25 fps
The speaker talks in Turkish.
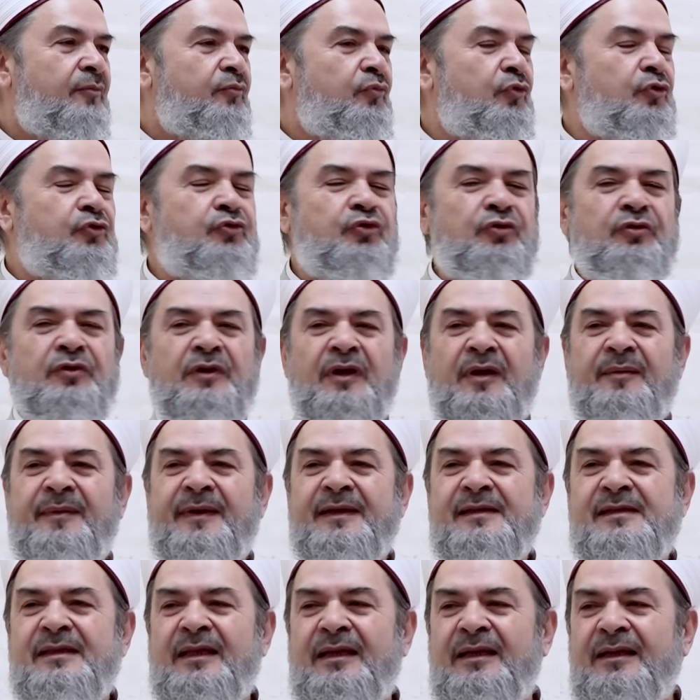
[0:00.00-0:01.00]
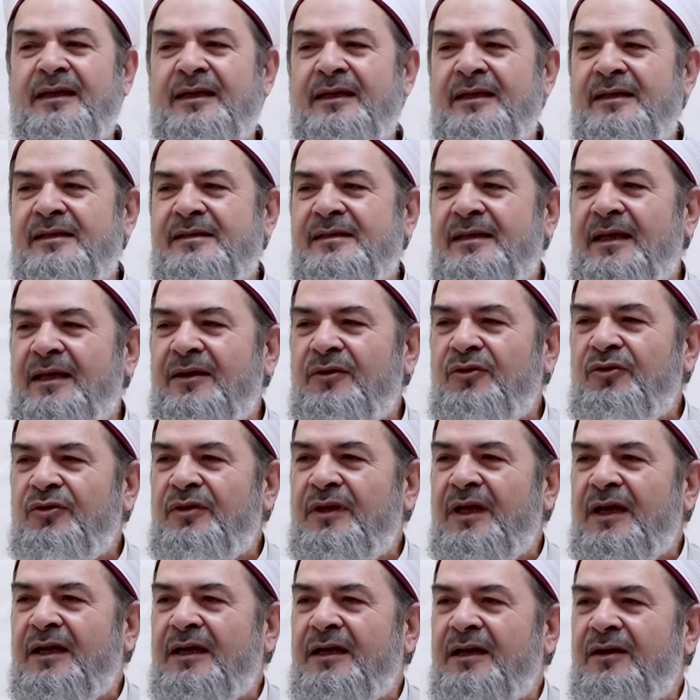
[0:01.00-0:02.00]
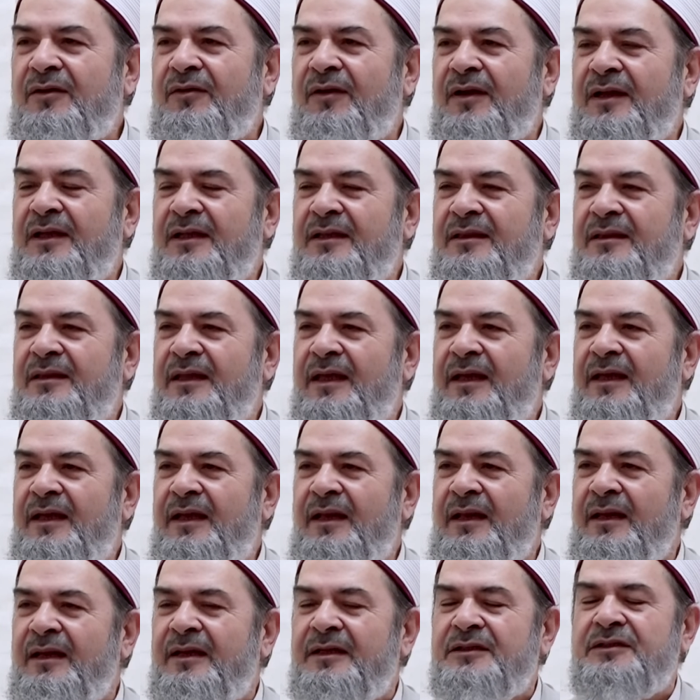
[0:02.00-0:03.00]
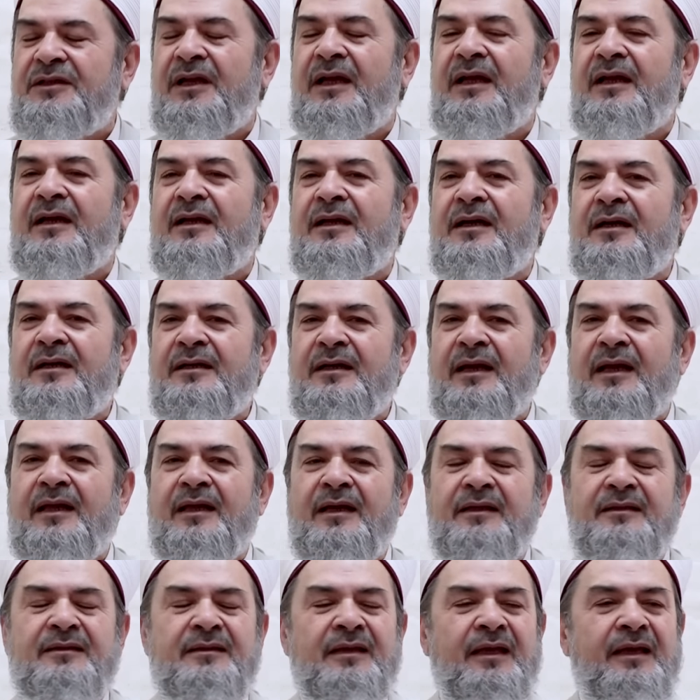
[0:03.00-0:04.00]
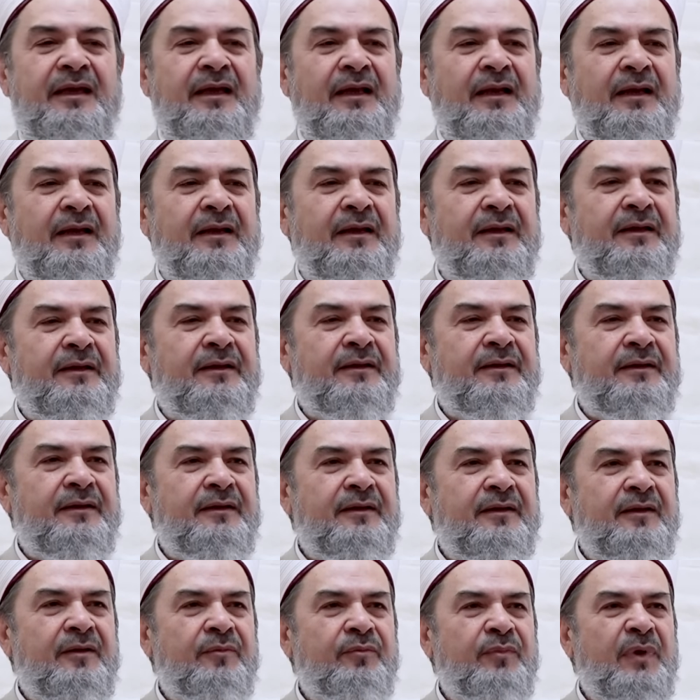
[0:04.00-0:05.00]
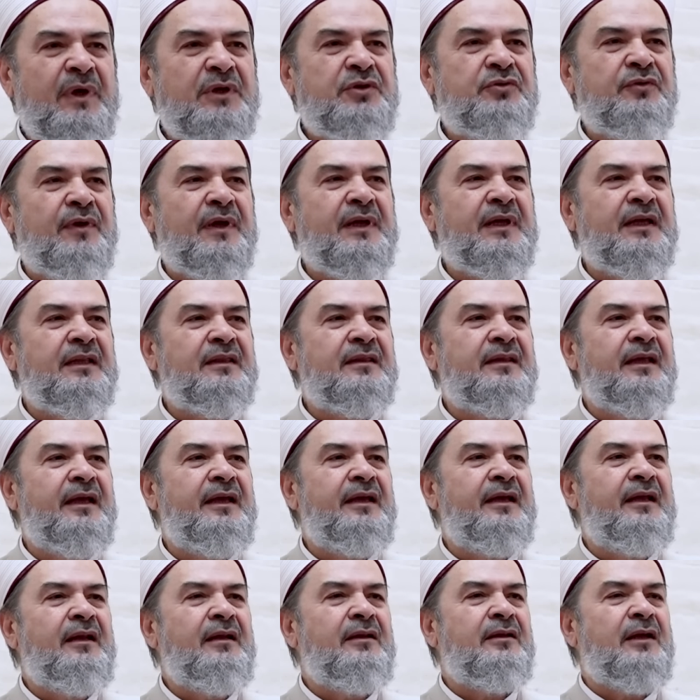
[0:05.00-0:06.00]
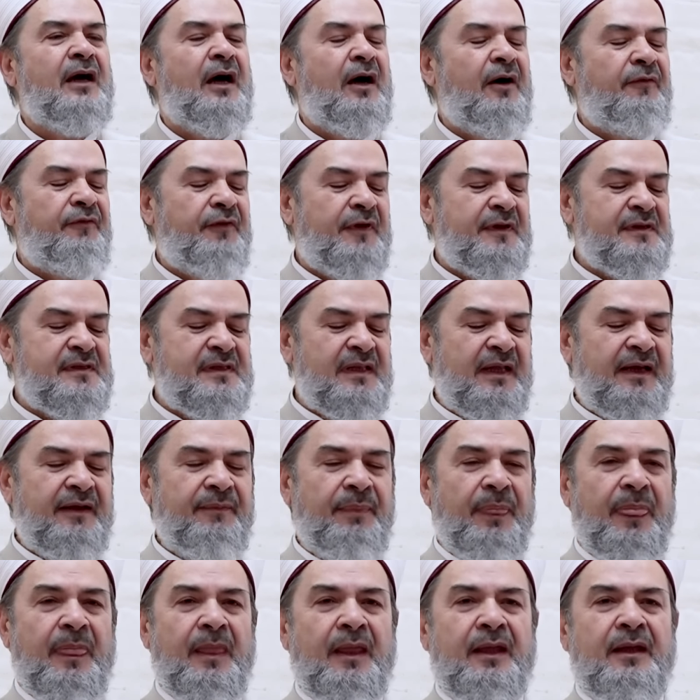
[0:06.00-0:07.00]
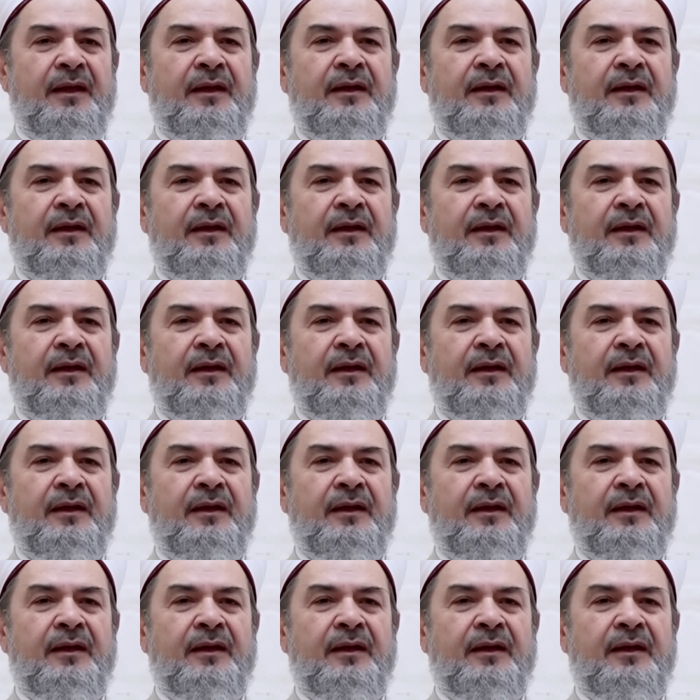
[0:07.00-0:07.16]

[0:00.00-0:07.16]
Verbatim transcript: bütün namazları kılsa günde 40 vakit değil, şey 40 rekat değil, 5 vakit değil, daha fazla